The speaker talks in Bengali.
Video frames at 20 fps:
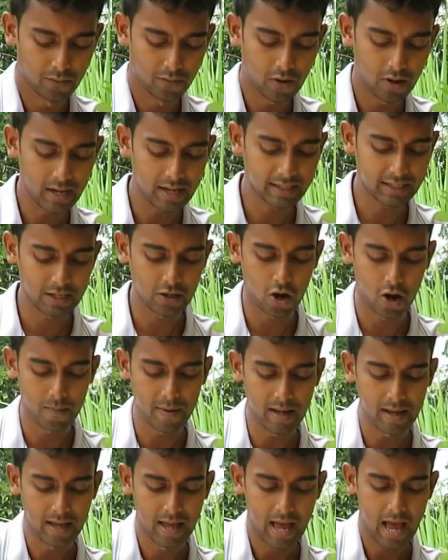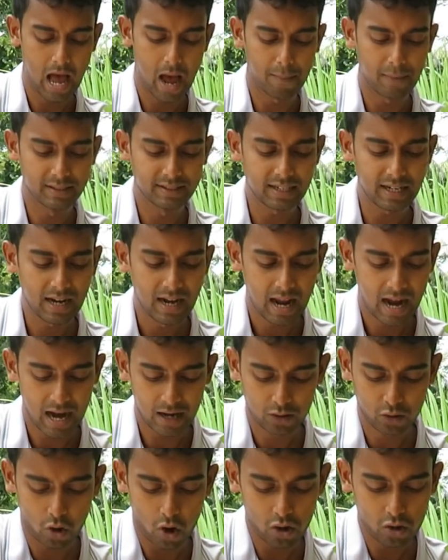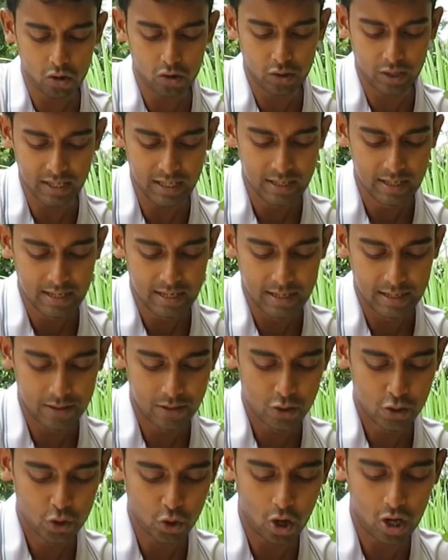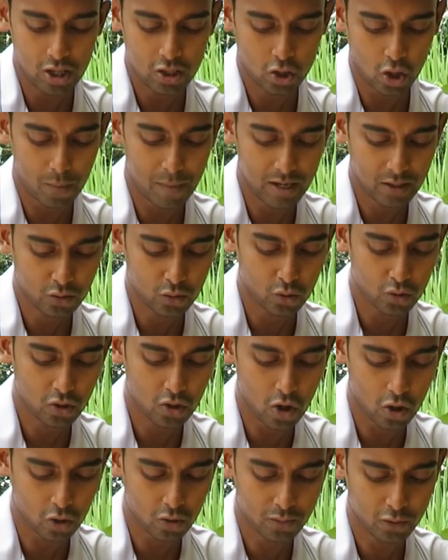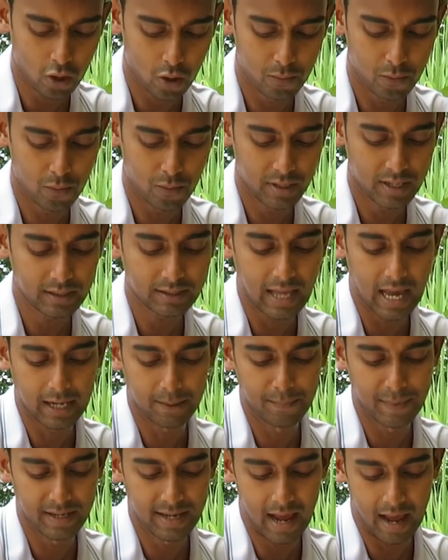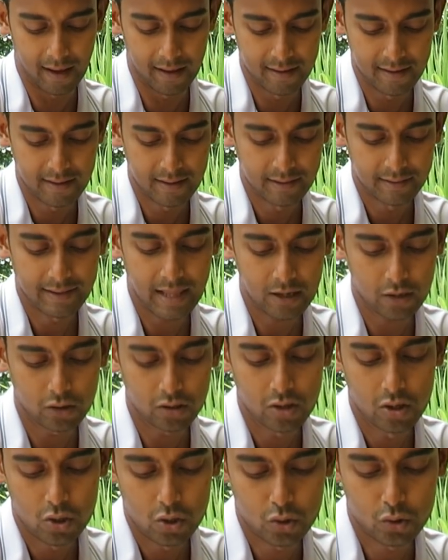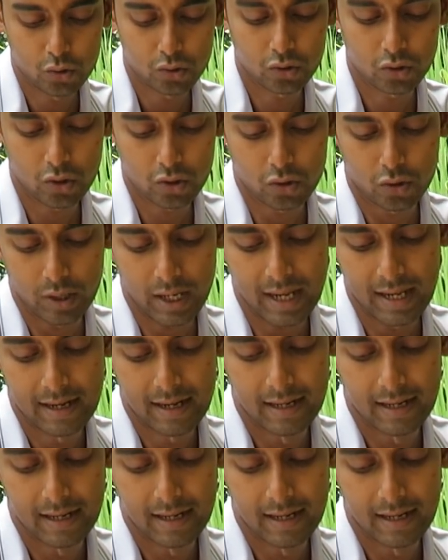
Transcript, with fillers: ফলে কি হবে আমাদের আর কখনোই জল জমার কোনো রকম সম্ভাবনা থাকবে না দেখো সুন্দর করে